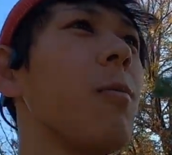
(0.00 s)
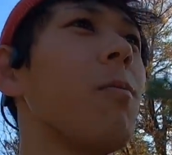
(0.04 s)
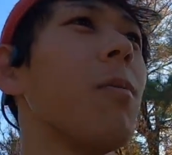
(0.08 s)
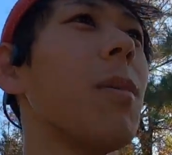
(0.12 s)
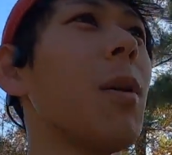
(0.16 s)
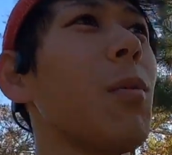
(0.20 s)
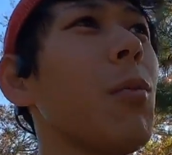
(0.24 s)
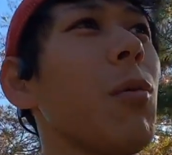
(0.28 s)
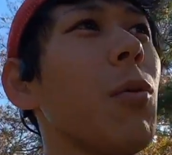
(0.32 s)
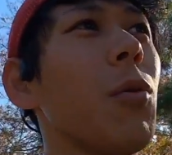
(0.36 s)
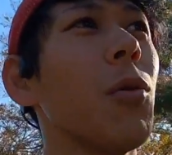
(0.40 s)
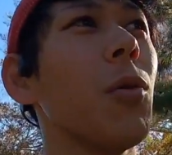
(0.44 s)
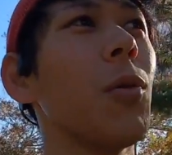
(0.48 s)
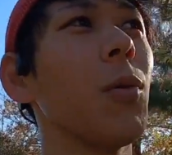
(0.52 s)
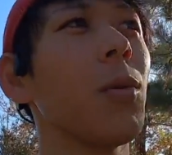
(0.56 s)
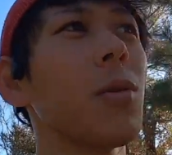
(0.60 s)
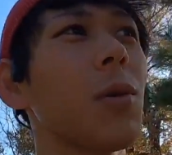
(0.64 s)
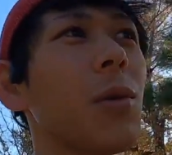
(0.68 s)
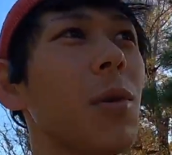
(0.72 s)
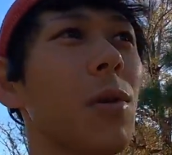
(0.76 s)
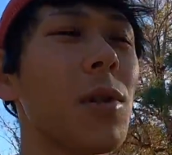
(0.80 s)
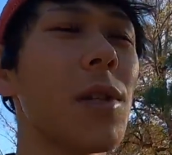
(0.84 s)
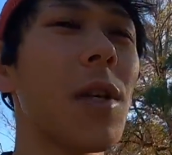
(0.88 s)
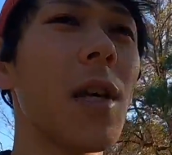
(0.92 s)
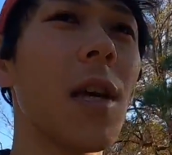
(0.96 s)
まあもう
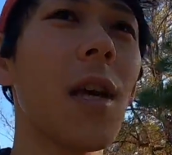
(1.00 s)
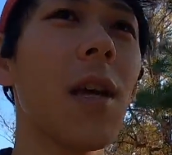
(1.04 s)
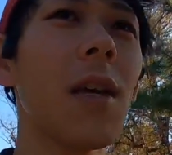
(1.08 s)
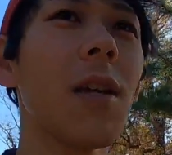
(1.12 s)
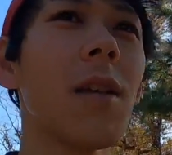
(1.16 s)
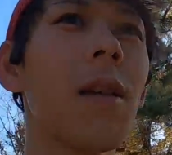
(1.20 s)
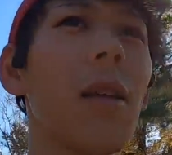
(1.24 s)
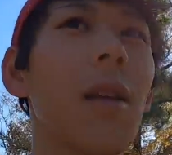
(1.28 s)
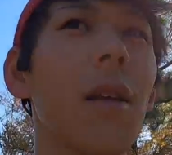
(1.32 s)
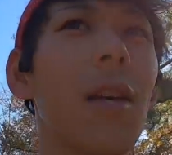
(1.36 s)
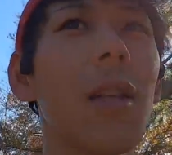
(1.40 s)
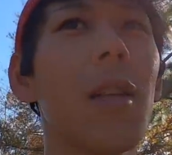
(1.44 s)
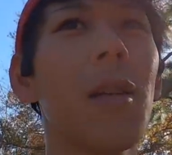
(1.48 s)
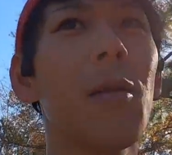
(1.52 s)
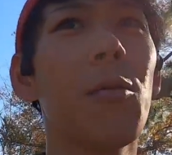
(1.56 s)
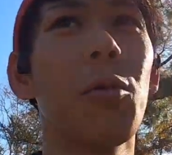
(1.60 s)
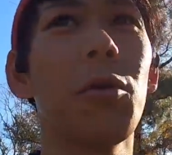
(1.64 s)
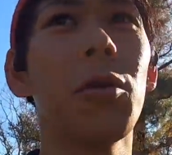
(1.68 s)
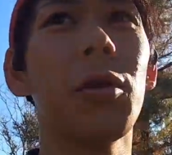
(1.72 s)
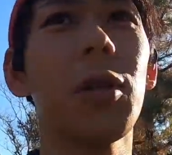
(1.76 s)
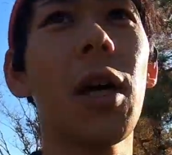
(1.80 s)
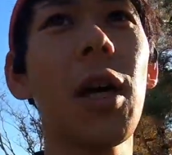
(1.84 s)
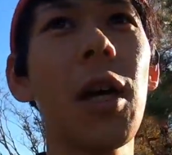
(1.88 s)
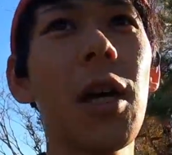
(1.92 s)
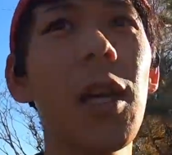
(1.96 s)
その世間的には
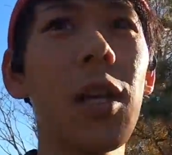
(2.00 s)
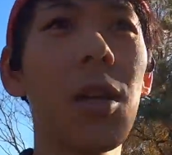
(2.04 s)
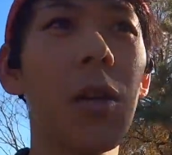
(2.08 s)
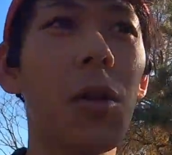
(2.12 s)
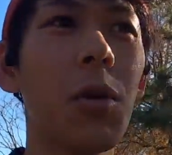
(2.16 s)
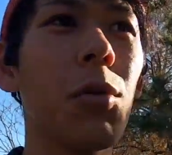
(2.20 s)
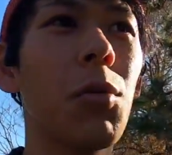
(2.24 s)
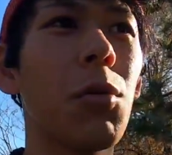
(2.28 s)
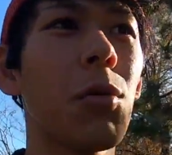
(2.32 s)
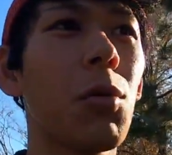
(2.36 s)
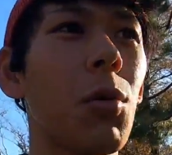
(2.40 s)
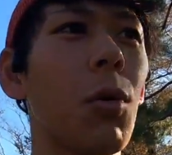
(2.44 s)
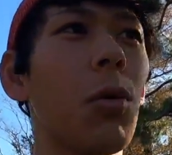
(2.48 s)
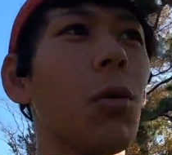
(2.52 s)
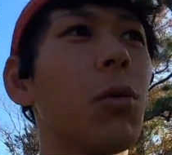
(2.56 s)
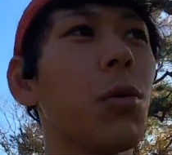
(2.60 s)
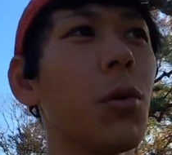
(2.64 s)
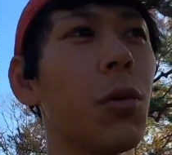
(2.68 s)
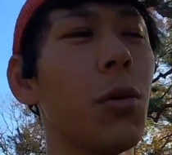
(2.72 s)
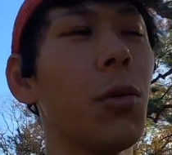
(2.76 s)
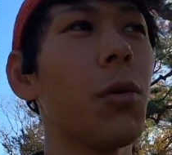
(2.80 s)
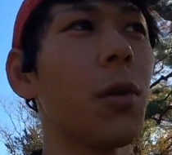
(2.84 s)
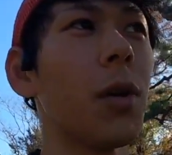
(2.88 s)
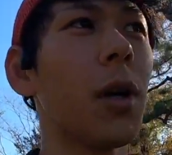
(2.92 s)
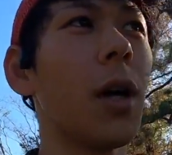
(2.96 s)
もう大流行と
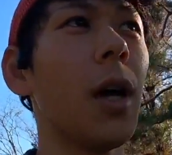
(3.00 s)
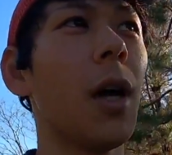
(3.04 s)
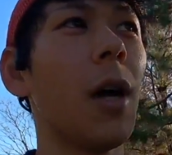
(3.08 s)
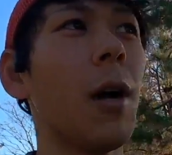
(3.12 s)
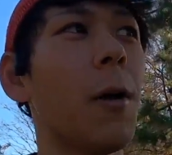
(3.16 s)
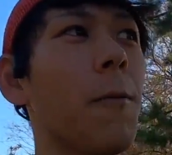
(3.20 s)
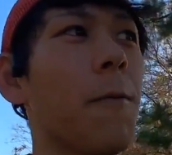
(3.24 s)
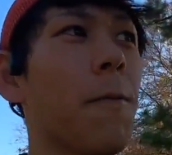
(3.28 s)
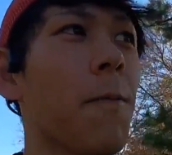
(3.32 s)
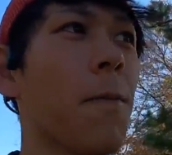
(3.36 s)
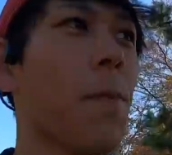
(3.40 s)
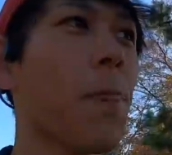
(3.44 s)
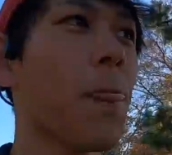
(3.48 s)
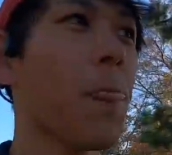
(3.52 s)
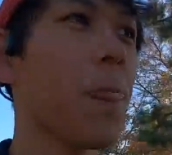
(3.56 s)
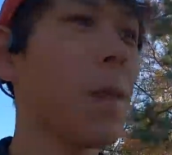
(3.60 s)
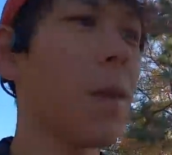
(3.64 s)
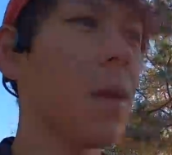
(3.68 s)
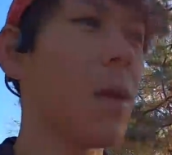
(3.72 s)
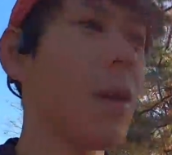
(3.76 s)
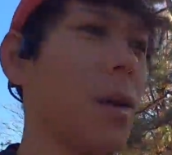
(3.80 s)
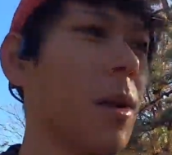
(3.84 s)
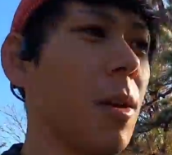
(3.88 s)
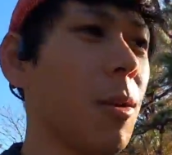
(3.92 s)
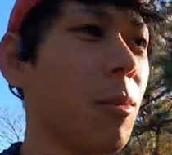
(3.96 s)
いうか
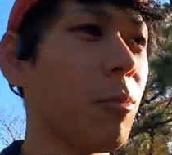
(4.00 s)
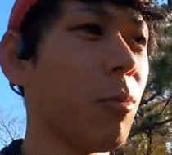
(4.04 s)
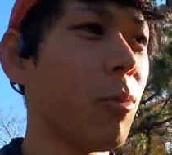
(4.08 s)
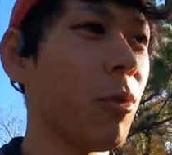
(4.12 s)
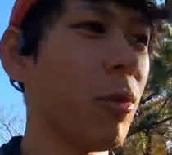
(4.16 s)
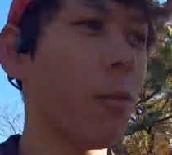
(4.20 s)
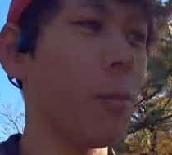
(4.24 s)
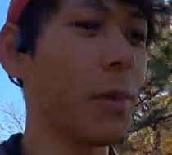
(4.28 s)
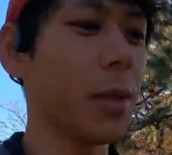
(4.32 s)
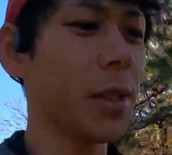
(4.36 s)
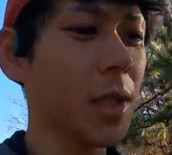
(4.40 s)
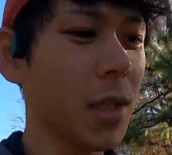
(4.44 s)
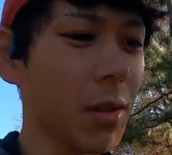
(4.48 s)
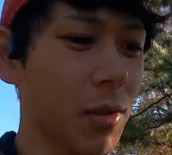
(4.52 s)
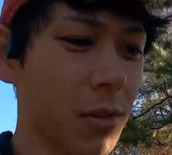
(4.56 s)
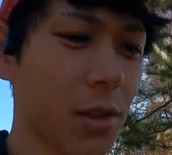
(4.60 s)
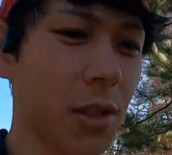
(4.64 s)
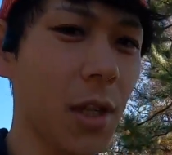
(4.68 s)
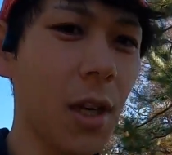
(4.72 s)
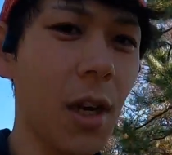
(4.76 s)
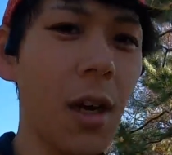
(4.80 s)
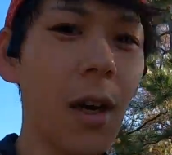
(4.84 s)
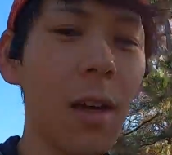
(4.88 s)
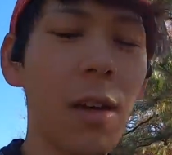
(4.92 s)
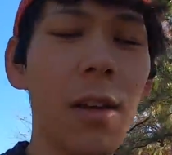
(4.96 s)
もうめちゃく
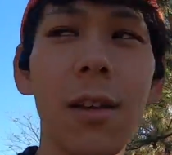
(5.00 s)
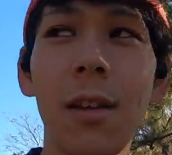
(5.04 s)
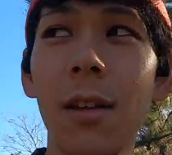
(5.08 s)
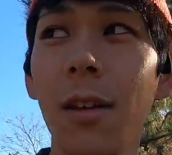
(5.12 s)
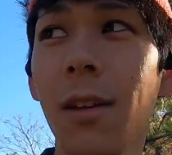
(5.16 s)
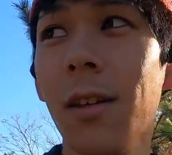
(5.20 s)
ちゃ